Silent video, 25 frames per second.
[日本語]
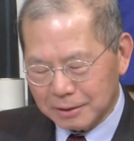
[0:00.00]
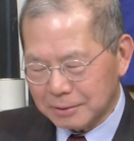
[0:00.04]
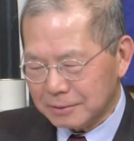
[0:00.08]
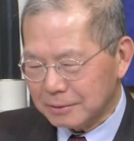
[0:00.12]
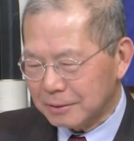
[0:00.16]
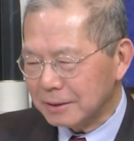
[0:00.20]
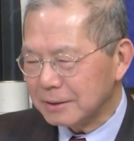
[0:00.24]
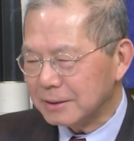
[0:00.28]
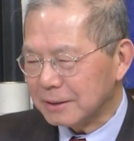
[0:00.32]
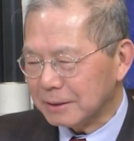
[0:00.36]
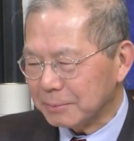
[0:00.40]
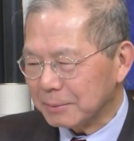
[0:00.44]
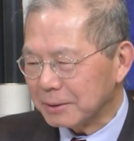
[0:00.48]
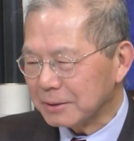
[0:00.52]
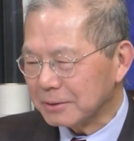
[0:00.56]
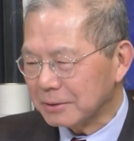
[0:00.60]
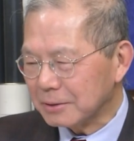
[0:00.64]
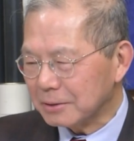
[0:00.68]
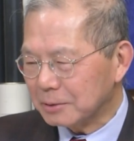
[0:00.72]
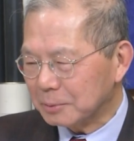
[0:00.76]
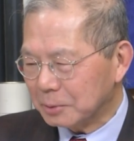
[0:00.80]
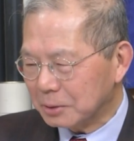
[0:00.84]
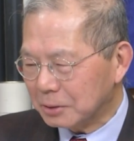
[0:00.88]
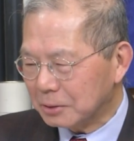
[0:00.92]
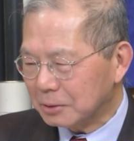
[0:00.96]
薬出ちゃいます
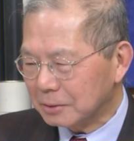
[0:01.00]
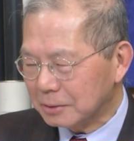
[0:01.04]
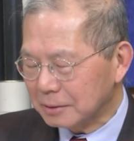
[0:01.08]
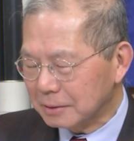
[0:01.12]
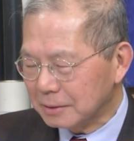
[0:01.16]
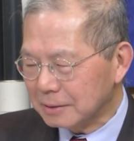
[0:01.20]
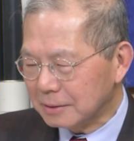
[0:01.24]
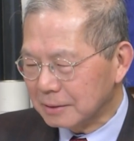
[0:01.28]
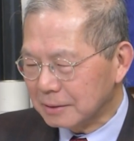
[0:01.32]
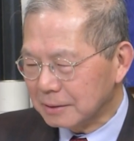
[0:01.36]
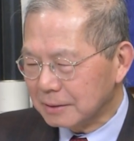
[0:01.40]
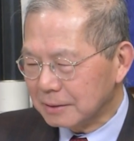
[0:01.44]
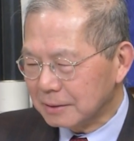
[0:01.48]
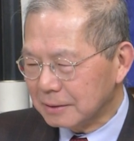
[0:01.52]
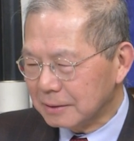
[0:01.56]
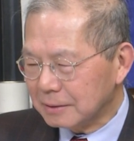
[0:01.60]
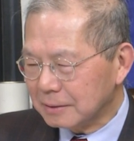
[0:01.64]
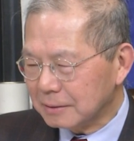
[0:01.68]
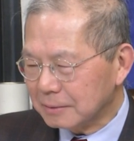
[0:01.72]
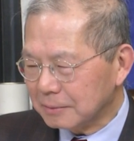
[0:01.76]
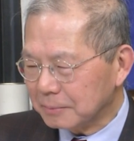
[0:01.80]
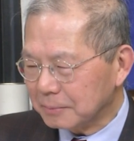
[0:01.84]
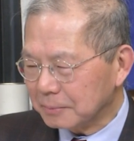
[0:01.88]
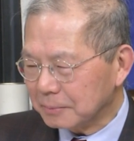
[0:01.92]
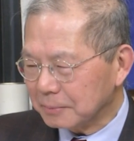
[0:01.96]
けども、うん、ただ
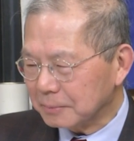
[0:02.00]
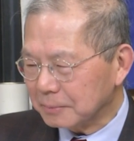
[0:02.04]
その時